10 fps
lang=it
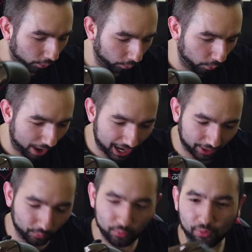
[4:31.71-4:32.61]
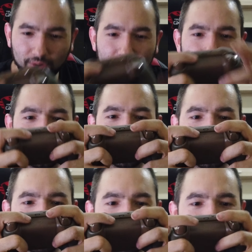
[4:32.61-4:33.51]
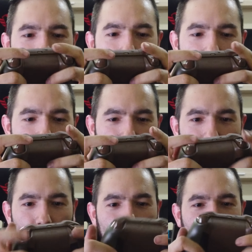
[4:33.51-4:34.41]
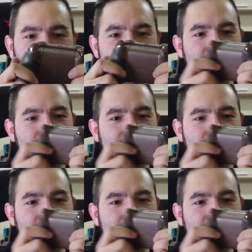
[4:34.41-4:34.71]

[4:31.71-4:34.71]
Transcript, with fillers: wow, wow,